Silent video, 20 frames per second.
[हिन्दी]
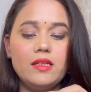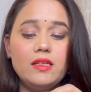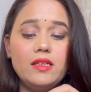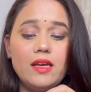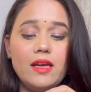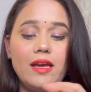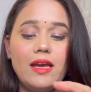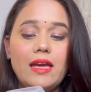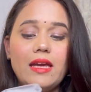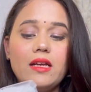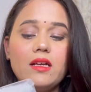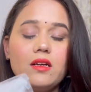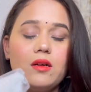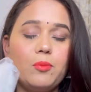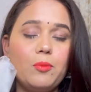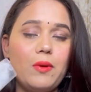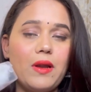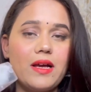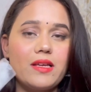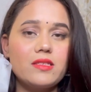ये एक
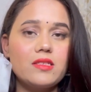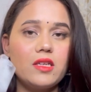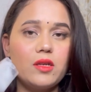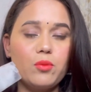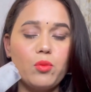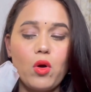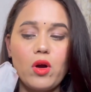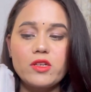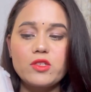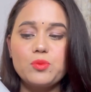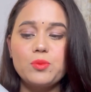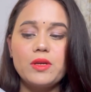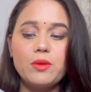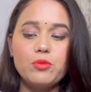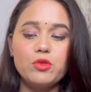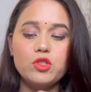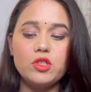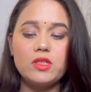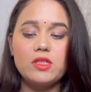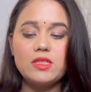प्लास्टिक बॉक्स में
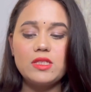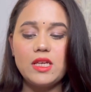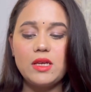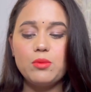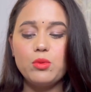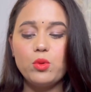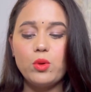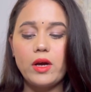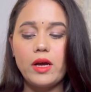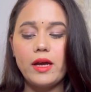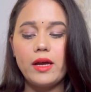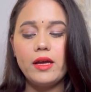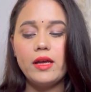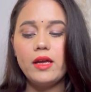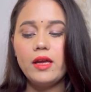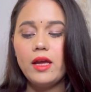मुझे रिसीव हुआ है